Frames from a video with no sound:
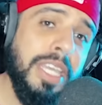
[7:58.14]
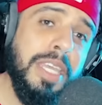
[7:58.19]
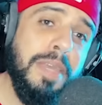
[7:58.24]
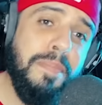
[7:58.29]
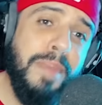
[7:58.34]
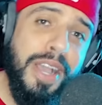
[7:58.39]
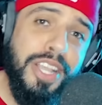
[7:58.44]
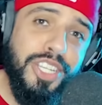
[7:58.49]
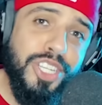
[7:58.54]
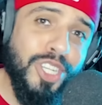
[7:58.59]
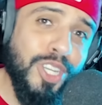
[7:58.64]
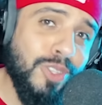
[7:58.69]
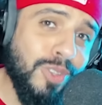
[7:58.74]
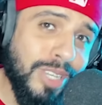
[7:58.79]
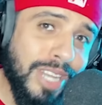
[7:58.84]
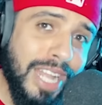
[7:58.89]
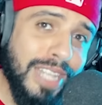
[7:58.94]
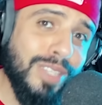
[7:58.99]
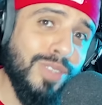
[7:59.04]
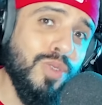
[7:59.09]
e baixando
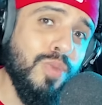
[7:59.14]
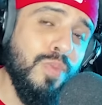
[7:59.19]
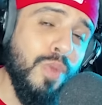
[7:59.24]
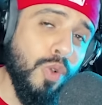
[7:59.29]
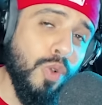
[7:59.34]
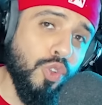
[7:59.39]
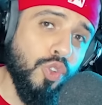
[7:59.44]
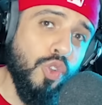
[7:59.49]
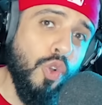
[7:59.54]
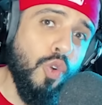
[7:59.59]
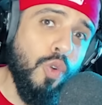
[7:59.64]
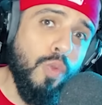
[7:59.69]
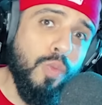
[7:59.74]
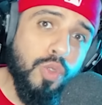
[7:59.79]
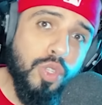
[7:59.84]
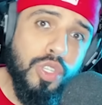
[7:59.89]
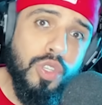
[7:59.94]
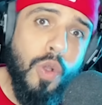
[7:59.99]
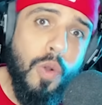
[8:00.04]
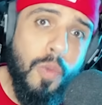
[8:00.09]
grátis o meu jogo,
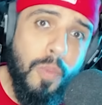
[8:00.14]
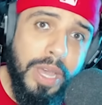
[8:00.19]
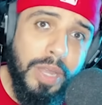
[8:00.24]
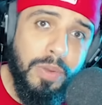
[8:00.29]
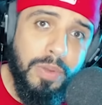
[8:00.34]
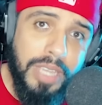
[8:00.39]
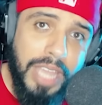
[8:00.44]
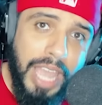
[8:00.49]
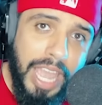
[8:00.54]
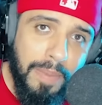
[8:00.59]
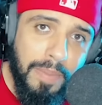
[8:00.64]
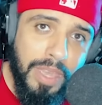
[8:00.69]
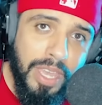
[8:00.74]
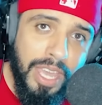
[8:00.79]
Muçulmano Game.